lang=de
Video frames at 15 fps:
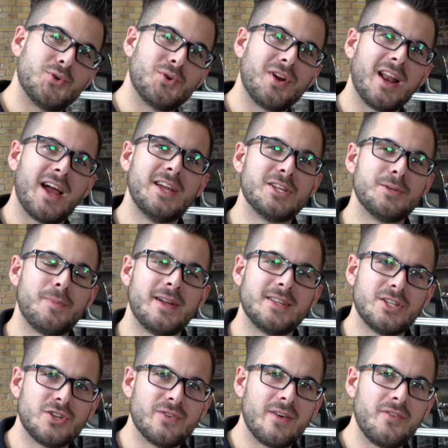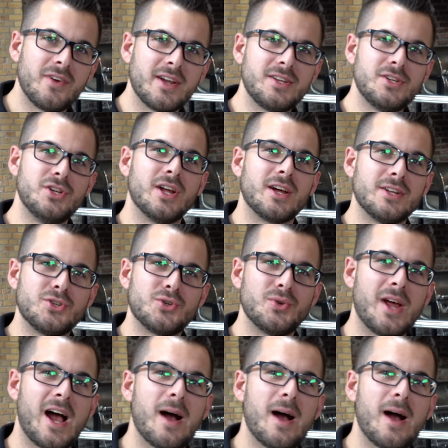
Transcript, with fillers: schön gleichmäßig war, wir richtig darin schön